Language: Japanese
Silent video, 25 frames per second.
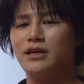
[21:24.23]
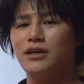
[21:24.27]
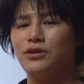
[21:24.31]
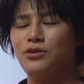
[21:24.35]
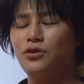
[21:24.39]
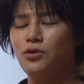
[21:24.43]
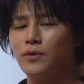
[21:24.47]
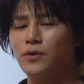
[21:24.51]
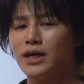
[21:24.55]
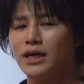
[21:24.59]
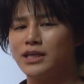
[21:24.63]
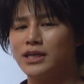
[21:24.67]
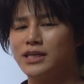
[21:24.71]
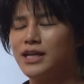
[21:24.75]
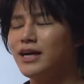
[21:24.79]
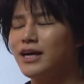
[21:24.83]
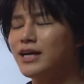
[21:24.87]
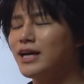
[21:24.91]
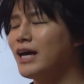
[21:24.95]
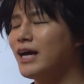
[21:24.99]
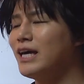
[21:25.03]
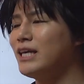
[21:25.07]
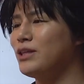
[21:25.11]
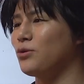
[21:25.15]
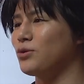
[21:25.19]
要は、平
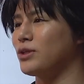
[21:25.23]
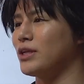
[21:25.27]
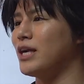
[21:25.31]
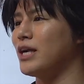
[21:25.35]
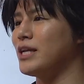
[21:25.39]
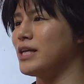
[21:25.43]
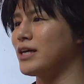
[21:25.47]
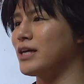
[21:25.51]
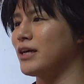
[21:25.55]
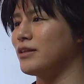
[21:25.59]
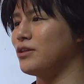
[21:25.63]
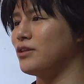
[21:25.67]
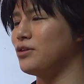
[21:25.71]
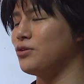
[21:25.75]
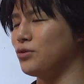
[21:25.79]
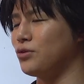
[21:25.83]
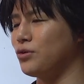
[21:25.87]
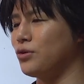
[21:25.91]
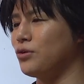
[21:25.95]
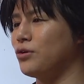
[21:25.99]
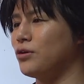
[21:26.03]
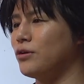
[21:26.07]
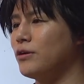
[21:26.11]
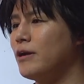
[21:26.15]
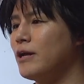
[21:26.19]
回答って何かっていう
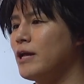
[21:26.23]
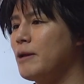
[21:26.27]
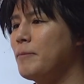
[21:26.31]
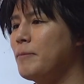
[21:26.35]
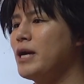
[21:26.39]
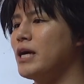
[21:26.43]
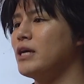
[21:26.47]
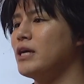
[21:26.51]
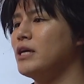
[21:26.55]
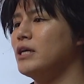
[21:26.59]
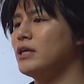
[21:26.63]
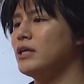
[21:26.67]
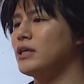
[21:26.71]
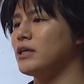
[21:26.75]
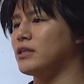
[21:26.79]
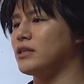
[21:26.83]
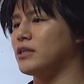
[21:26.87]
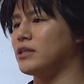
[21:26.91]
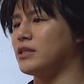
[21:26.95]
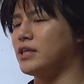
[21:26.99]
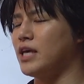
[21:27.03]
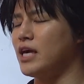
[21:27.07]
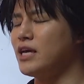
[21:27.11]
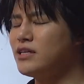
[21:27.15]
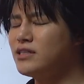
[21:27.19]
と、まあ、
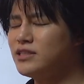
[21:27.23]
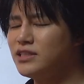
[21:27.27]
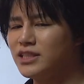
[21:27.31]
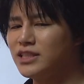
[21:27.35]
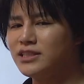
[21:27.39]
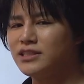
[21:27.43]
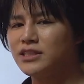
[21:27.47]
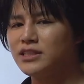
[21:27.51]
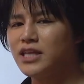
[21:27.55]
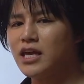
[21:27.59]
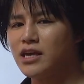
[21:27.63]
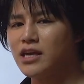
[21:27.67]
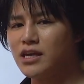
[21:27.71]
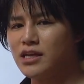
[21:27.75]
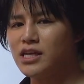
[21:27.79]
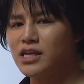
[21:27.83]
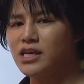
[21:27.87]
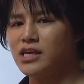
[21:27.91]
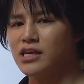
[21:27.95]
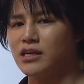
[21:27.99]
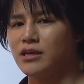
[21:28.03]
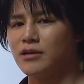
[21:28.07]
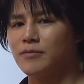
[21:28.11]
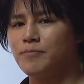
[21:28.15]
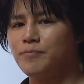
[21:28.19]
現実的
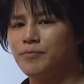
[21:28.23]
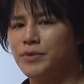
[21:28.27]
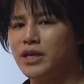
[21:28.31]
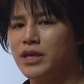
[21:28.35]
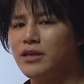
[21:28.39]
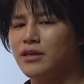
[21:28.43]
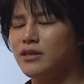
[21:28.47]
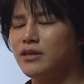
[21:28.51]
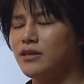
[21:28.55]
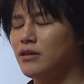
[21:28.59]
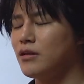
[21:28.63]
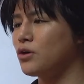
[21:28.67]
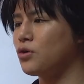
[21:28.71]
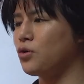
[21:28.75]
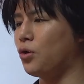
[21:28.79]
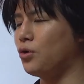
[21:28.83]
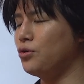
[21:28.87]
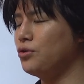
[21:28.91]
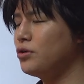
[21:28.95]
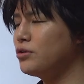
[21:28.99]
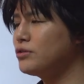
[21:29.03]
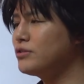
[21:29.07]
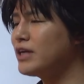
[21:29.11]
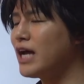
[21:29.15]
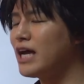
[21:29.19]
に、ね、こ
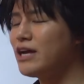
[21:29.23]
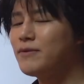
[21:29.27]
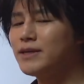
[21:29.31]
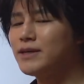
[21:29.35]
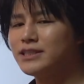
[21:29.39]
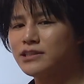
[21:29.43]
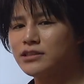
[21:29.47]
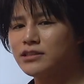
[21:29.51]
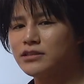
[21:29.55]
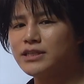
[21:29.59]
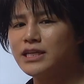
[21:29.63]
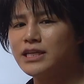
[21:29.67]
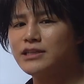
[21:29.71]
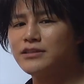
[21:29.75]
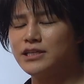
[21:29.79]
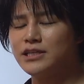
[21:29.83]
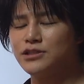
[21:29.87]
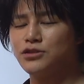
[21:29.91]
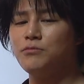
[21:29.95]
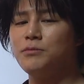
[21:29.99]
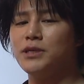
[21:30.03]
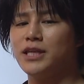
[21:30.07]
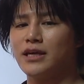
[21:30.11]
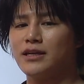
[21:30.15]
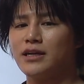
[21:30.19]
のぐらいは作れるで
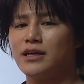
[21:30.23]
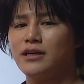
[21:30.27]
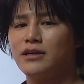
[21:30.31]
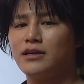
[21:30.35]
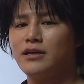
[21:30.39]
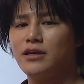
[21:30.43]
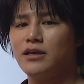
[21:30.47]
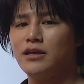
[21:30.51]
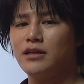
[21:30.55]
しょみたいな。